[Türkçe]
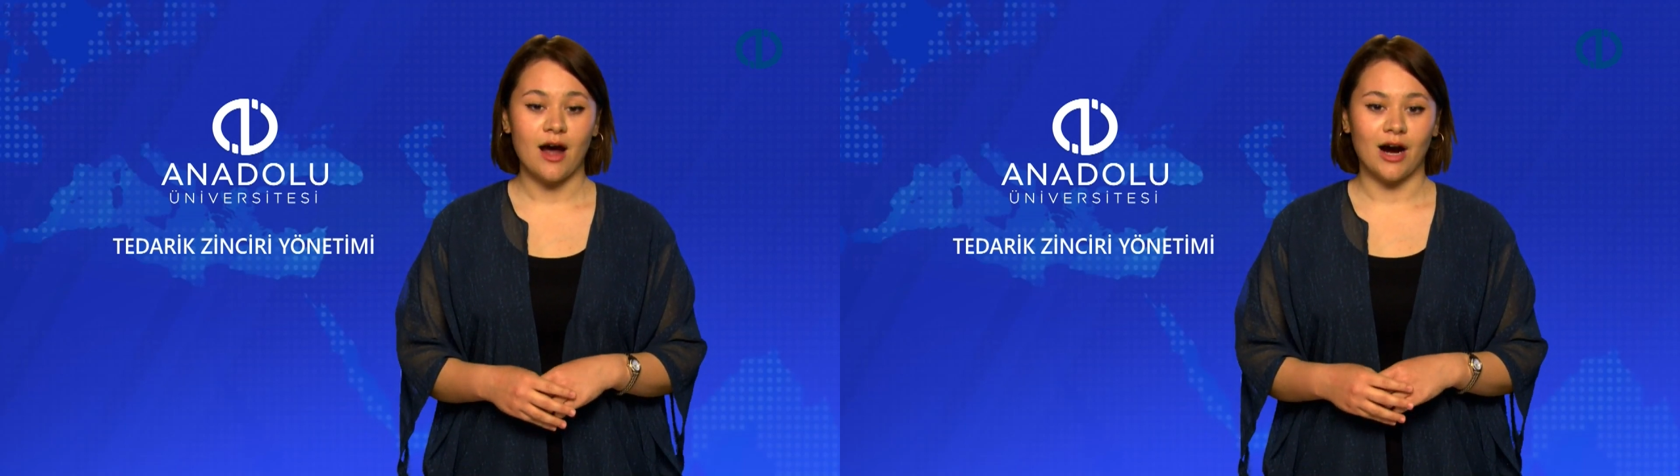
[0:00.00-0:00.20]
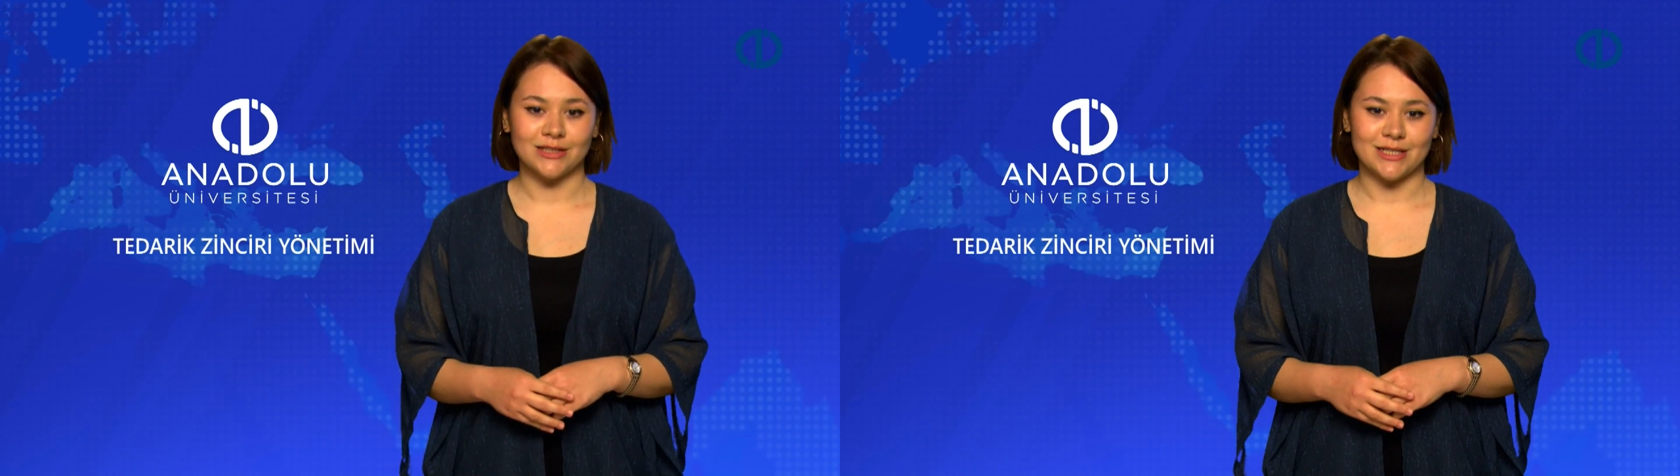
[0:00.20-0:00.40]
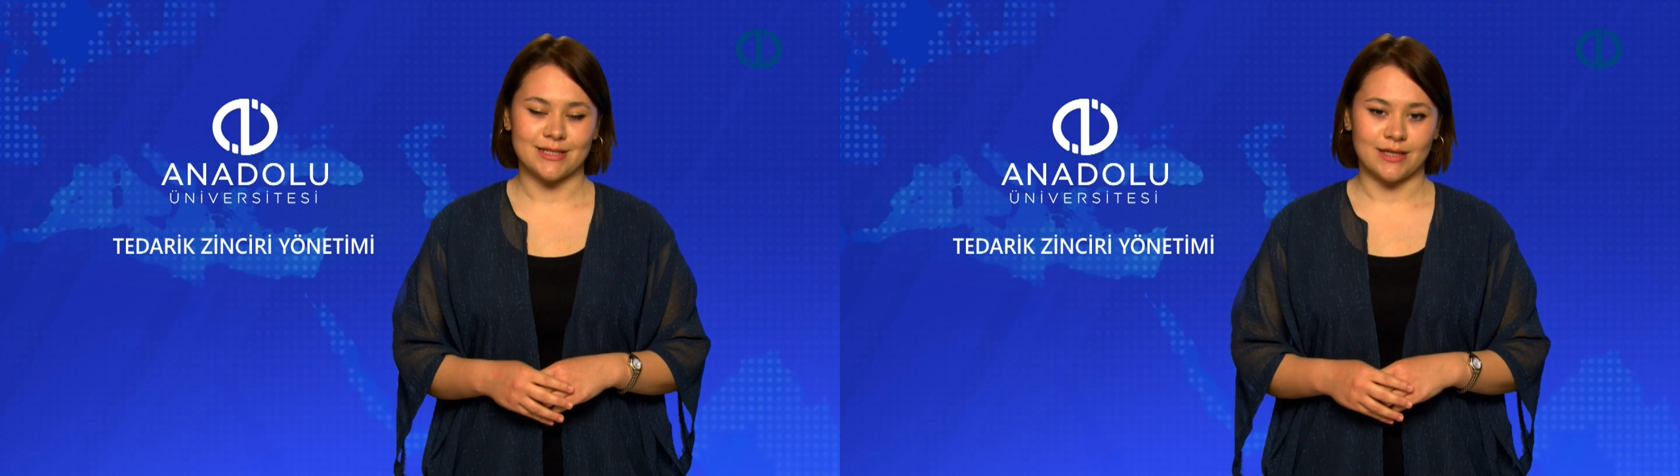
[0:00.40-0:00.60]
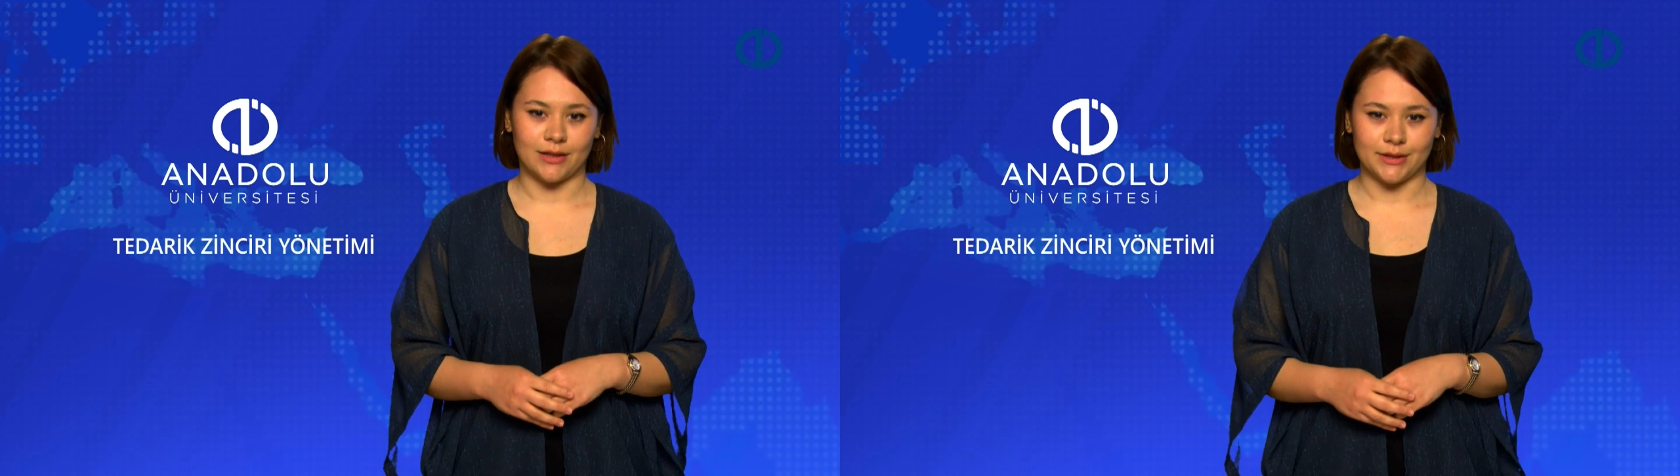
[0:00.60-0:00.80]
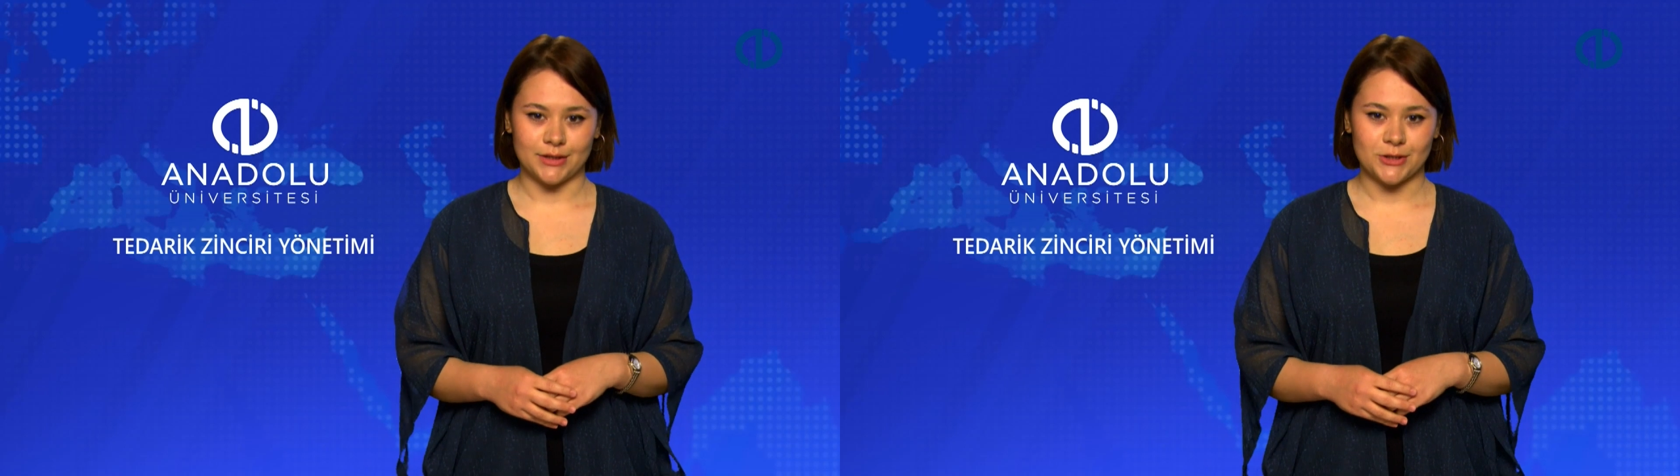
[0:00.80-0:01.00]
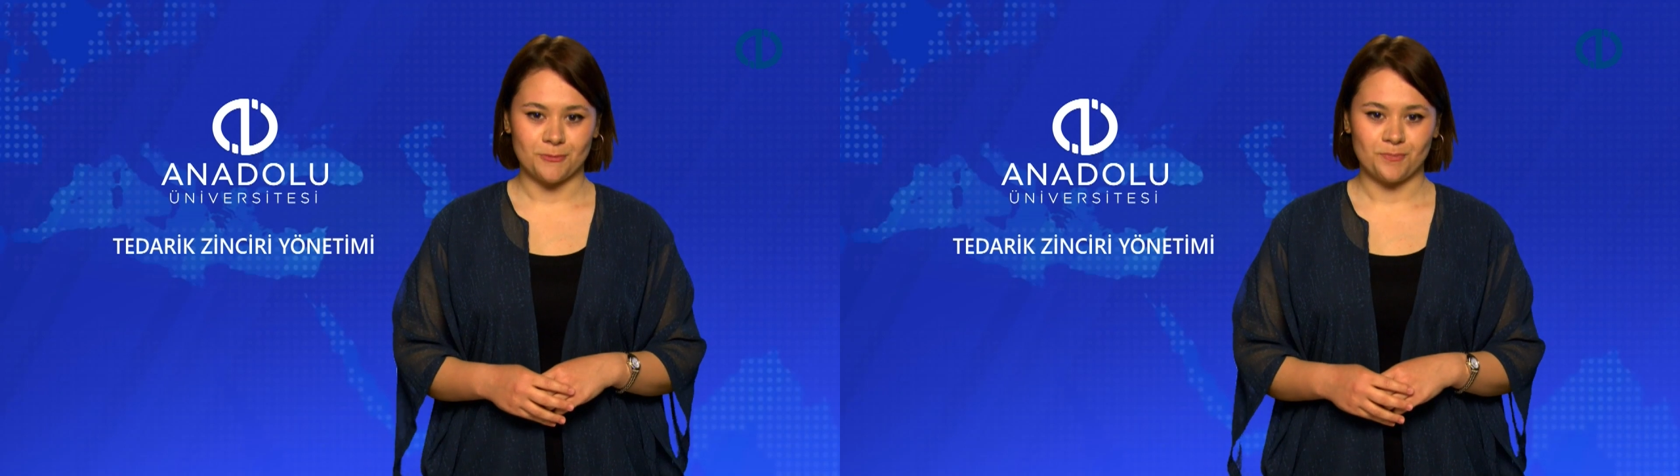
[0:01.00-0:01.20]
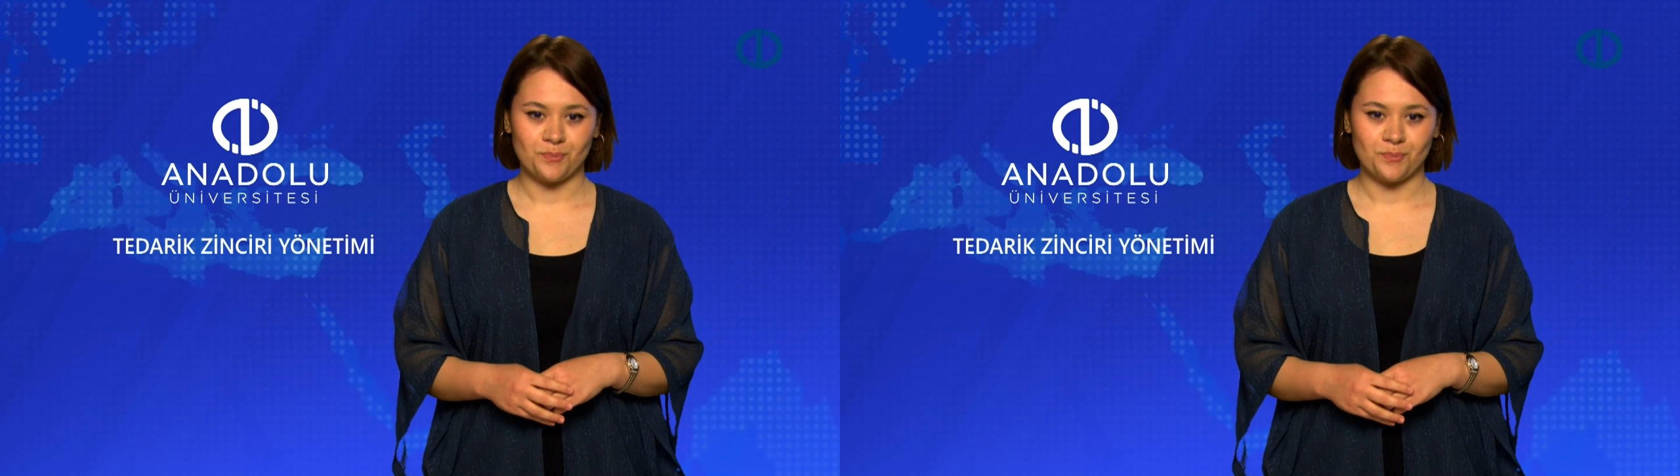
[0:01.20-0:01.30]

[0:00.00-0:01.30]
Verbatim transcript: artış sağlanır.